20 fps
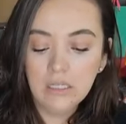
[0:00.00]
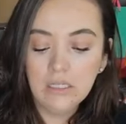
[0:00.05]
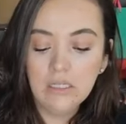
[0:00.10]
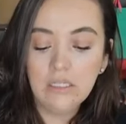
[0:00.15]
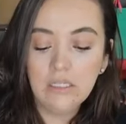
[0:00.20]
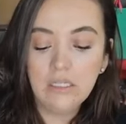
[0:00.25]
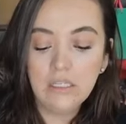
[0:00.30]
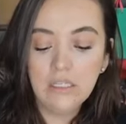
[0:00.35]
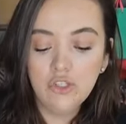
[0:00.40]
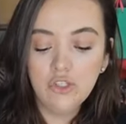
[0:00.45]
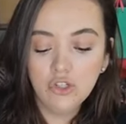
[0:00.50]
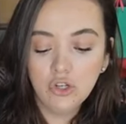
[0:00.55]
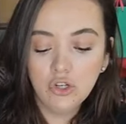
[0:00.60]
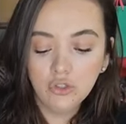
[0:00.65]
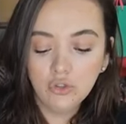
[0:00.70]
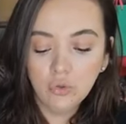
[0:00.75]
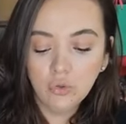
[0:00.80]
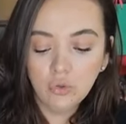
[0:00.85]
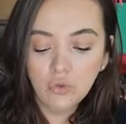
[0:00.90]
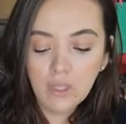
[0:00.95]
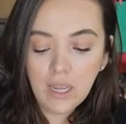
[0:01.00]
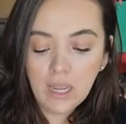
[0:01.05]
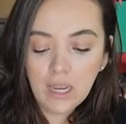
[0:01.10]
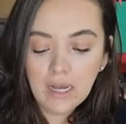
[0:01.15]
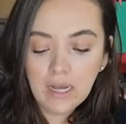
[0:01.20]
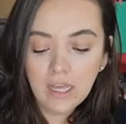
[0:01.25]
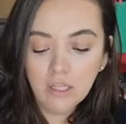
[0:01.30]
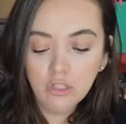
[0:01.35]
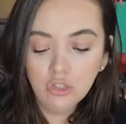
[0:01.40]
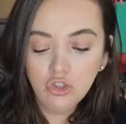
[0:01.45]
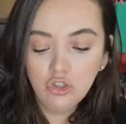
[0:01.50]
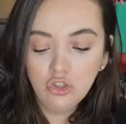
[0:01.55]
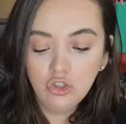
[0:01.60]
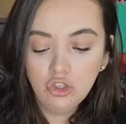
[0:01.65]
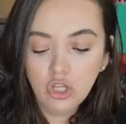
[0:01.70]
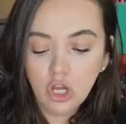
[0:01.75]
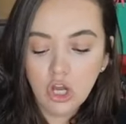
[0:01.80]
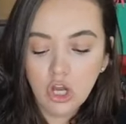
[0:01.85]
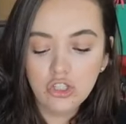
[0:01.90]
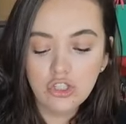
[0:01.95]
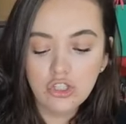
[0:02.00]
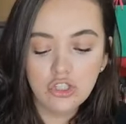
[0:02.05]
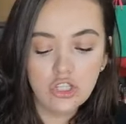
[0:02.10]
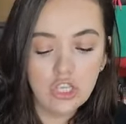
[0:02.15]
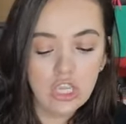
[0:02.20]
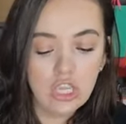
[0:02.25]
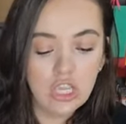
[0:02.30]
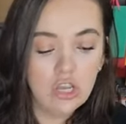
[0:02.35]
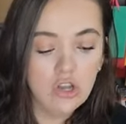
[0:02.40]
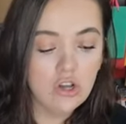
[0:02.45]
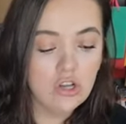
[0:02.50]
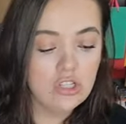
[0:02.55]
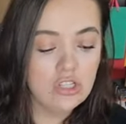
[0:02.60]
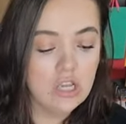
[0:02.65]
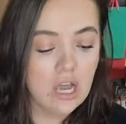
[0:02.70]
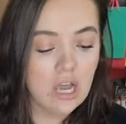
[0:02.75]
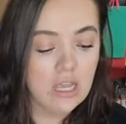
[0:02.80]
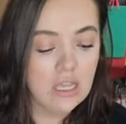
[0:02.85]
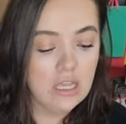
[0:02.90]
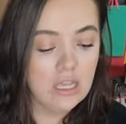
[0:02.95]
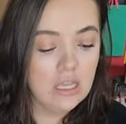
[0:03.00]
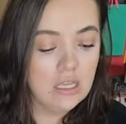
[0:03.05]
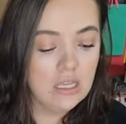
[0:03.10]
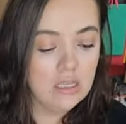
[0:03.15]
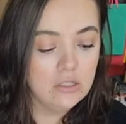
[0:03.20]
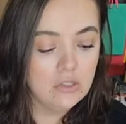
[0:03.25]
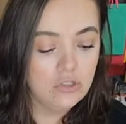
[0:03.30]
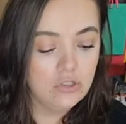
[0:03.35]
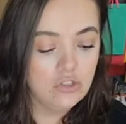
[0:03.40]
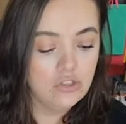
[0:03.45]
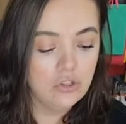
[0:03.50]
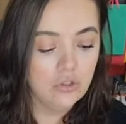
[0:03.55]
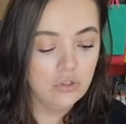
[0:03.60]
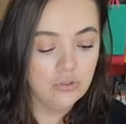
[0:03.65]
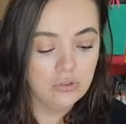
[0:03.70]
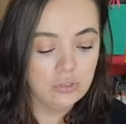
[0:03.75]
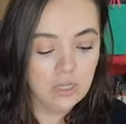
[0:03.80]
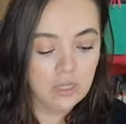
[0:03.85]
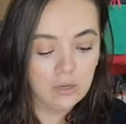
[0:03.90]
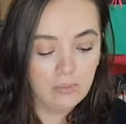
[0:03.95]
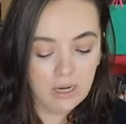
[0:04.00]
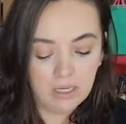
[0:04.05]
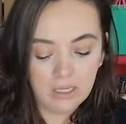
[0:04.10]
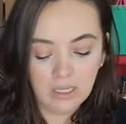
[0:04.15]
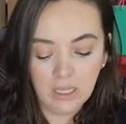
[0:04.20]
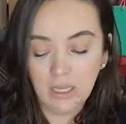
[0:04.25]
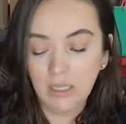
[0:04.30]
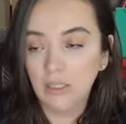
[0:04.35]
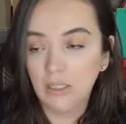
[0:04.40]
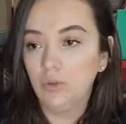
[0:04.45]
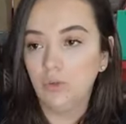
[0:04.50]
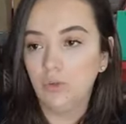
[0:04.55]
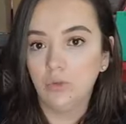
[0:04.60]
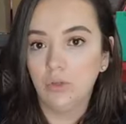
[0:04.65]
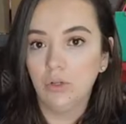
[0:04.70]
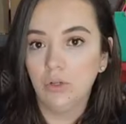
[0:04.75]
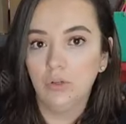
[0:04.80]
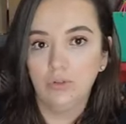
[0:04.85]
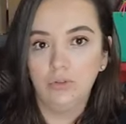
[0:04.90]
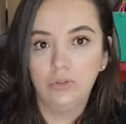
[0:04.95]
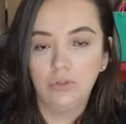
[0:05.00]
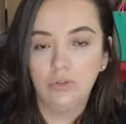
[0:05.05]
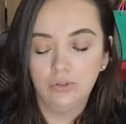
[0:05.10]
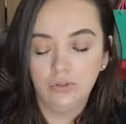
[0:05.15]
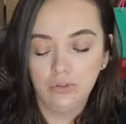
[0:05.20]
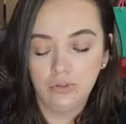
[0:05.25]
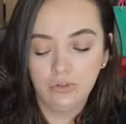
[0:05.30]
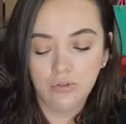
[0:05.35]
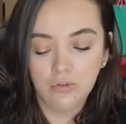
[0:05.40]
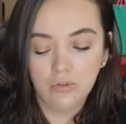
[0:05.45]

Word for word: Si yo tuviera dos hijos ahí, yo no salvaría a ninguno de los dos, yo no